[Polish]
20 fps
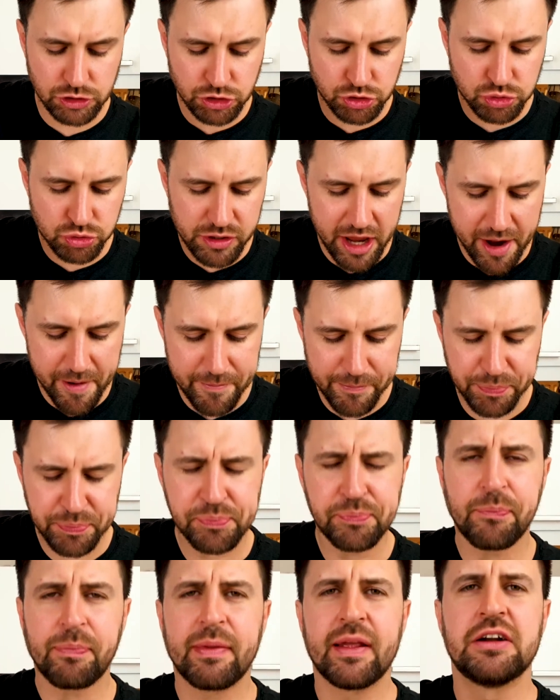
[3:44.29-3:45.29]
i czuję,
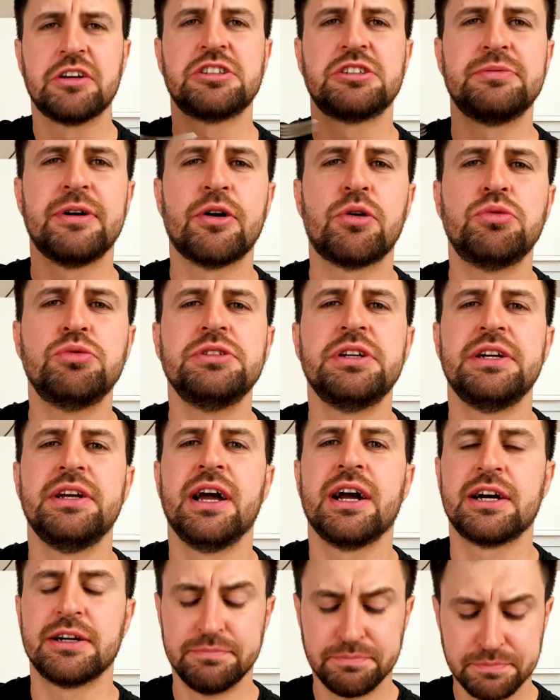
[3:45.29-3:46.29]
że smakuje jak,